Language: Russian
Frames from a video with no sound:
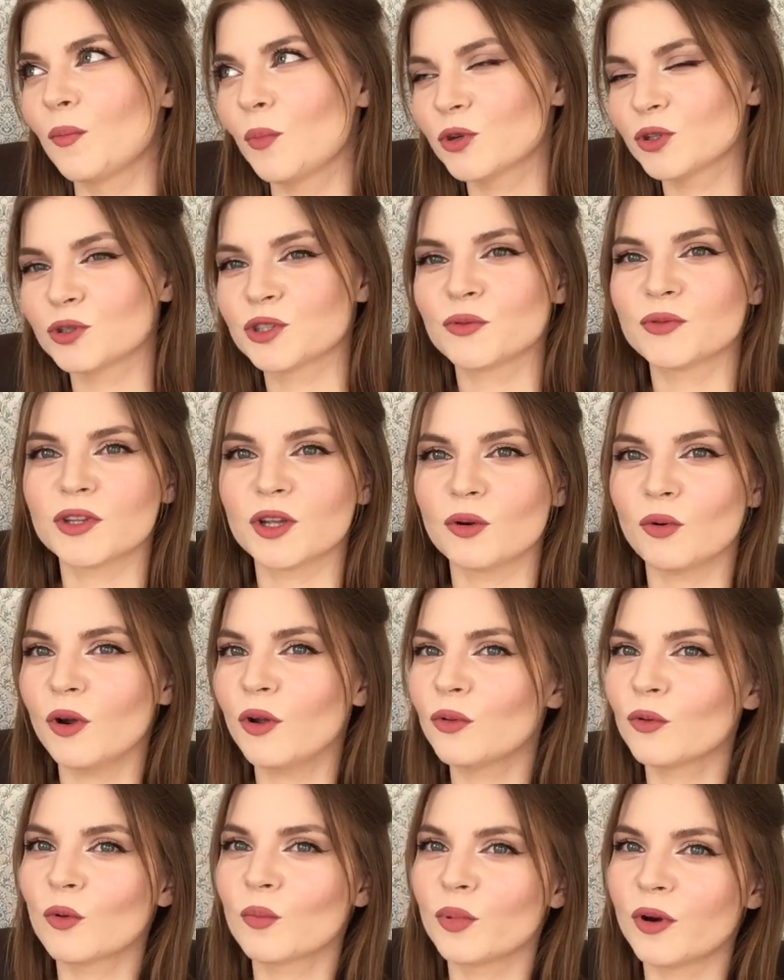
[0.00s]
потому что
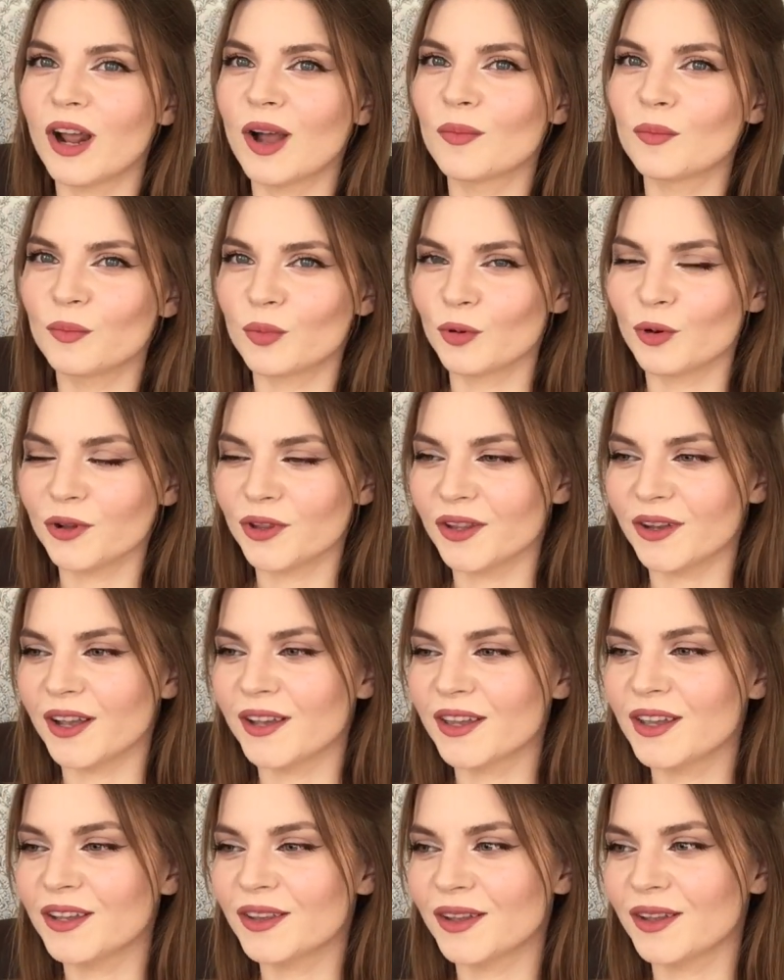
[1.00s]
второй, ну, прям просто
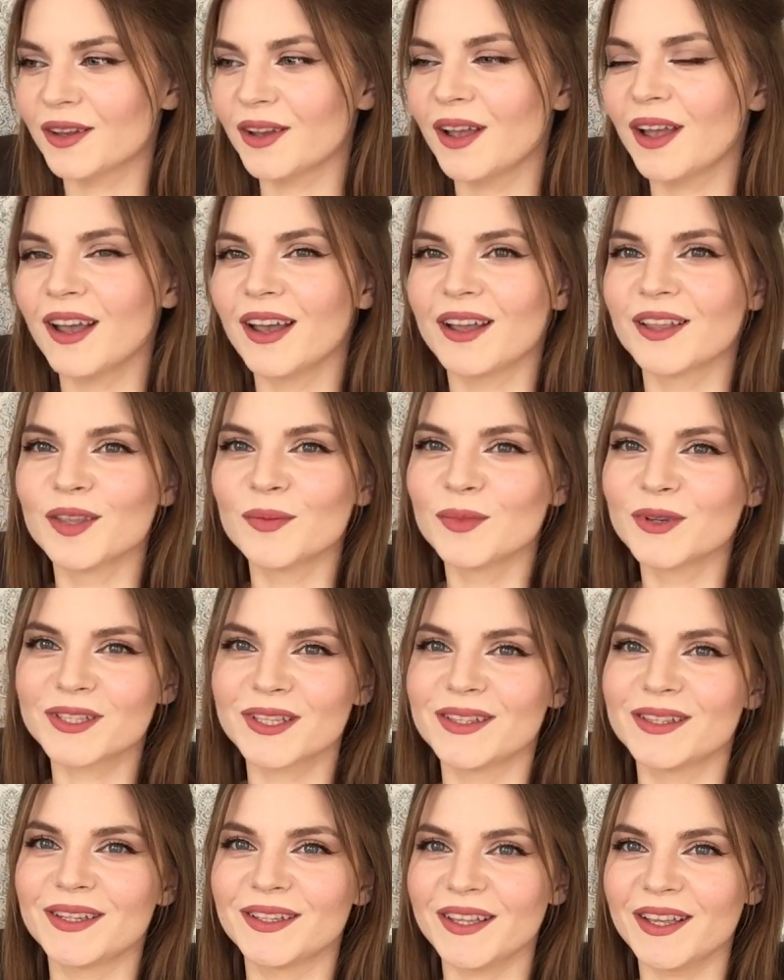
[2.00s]
каких-то
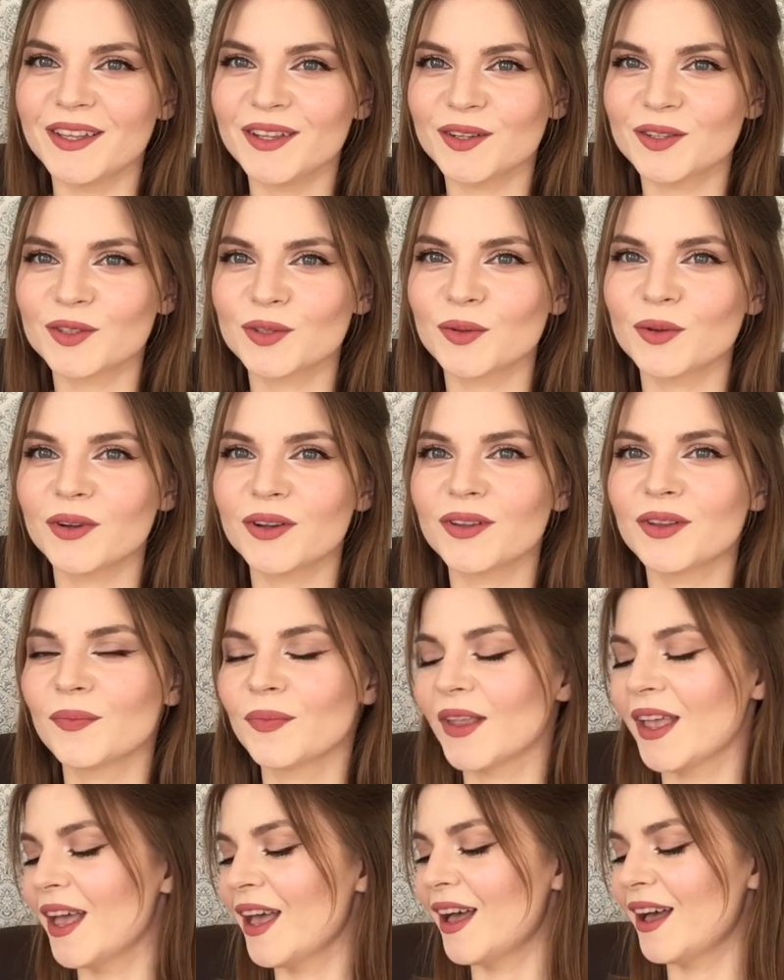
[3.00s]
немысленных денег стоит.
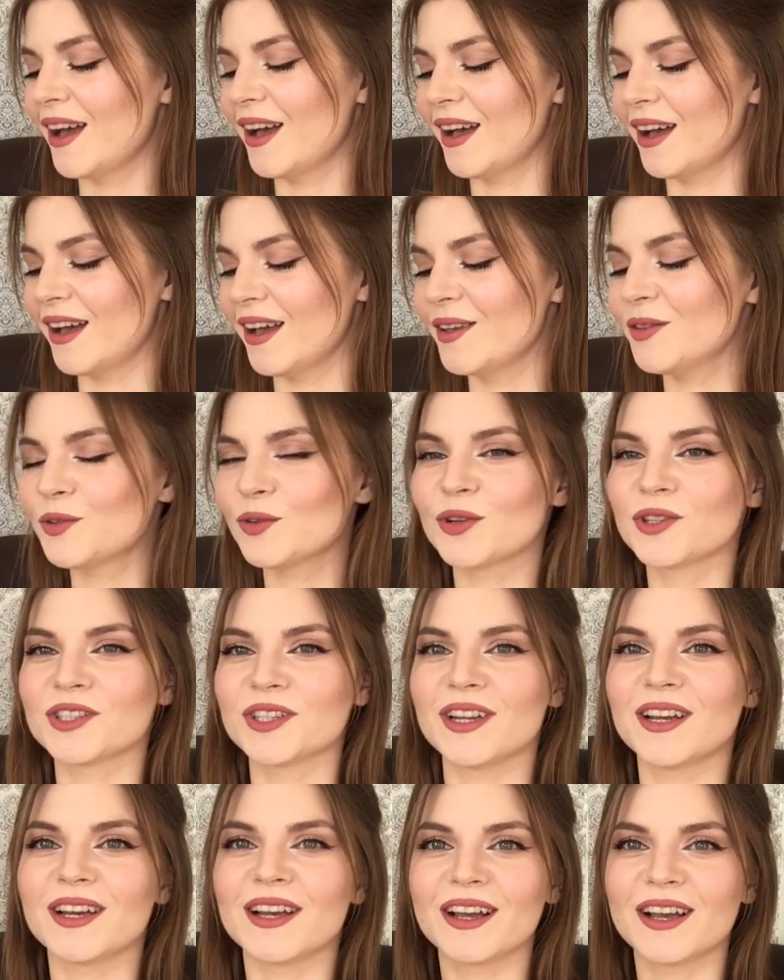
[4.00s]
А, и все
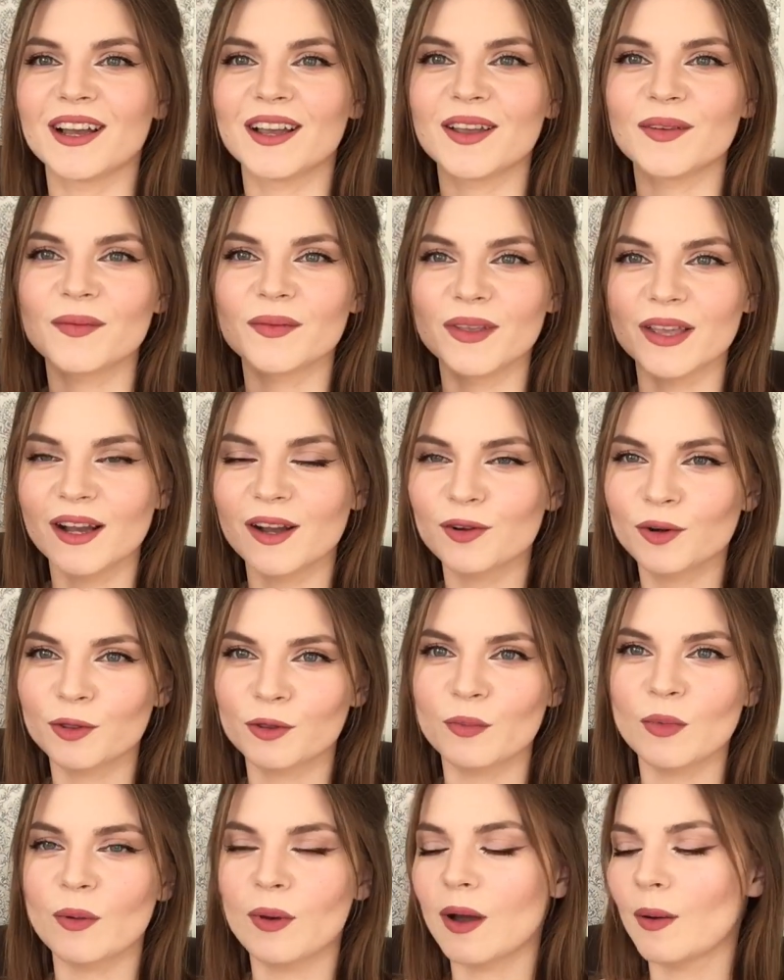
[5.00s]
же, а, я говорю
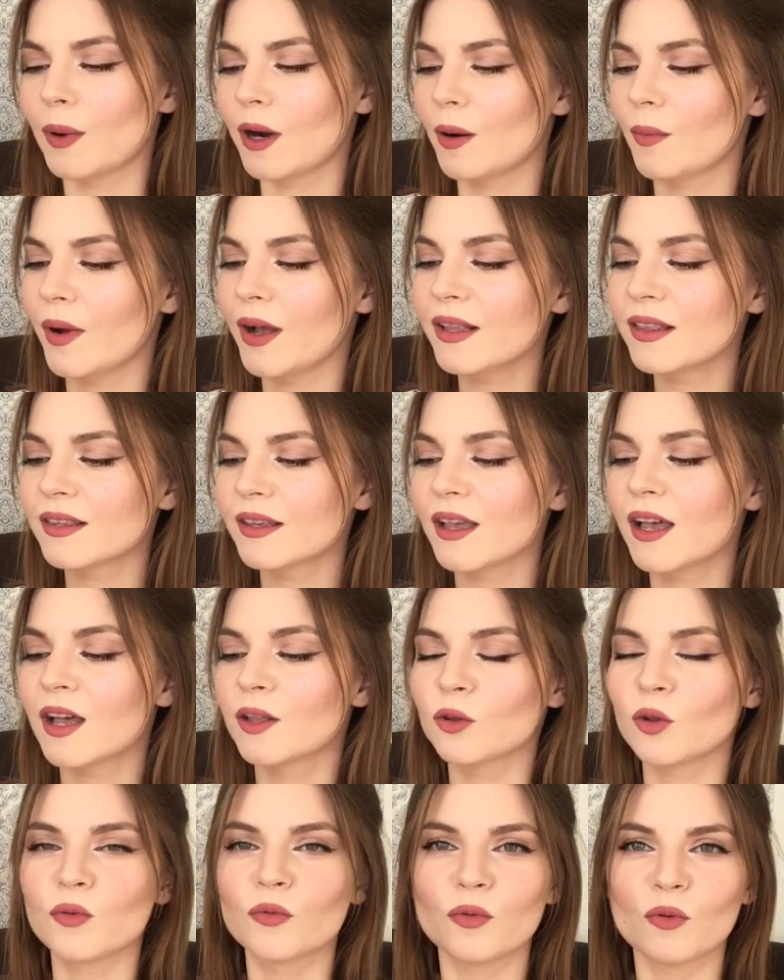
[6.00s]
с вами об аромате
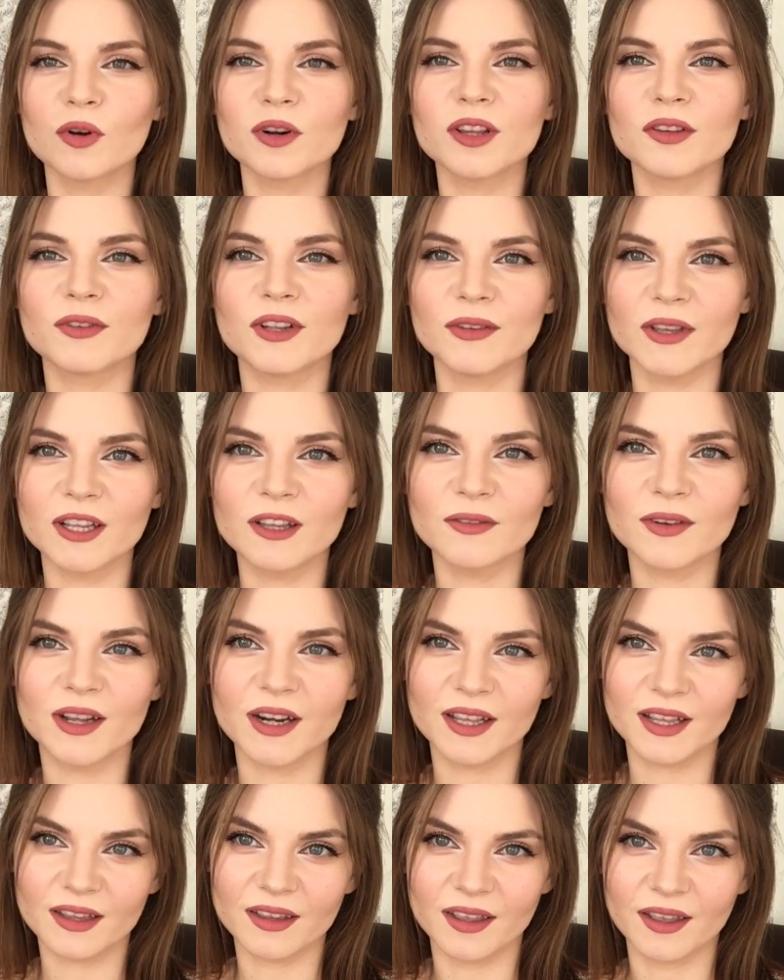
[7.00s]
Том Форд «Вилетовая
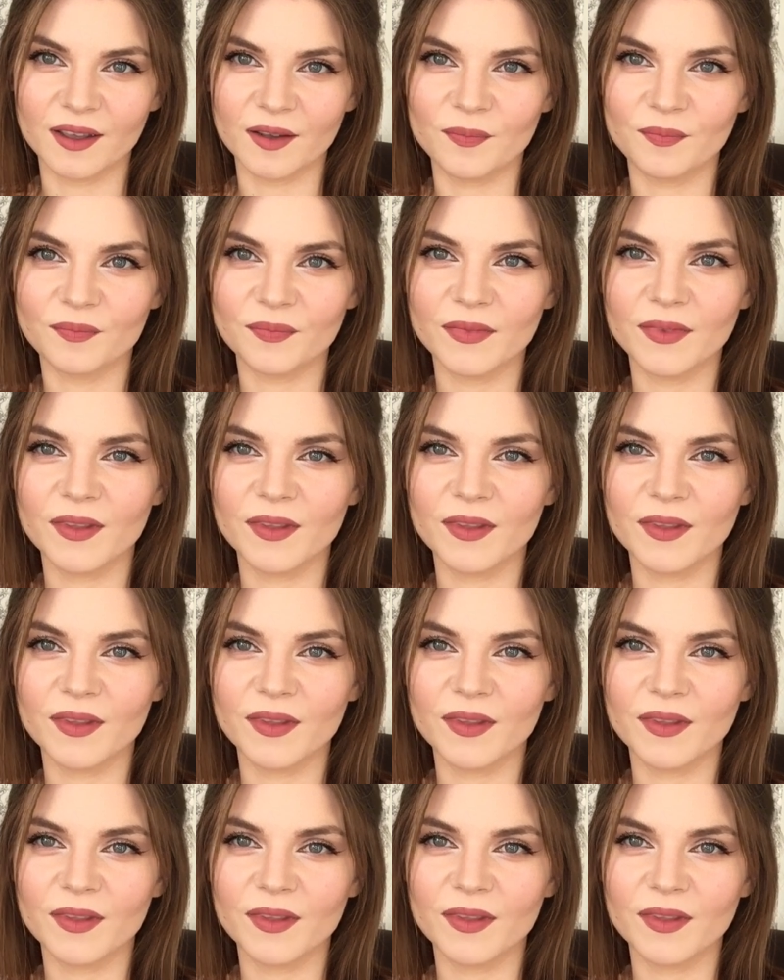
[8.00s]
орхидея».